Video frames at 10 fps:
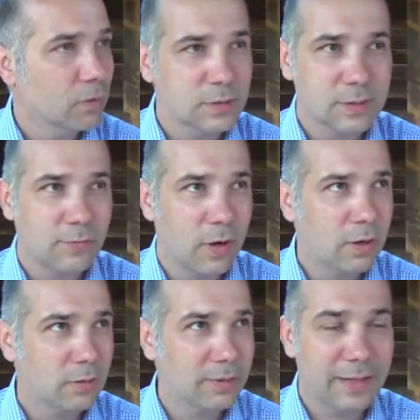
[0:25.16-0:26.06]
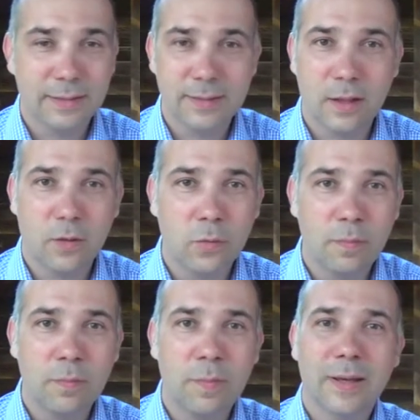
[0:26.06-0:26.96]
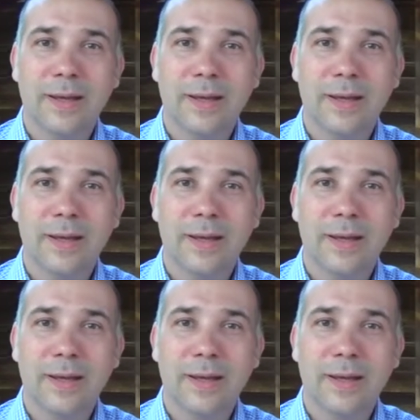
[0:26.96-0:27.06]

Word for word: Und zwar geht es darum,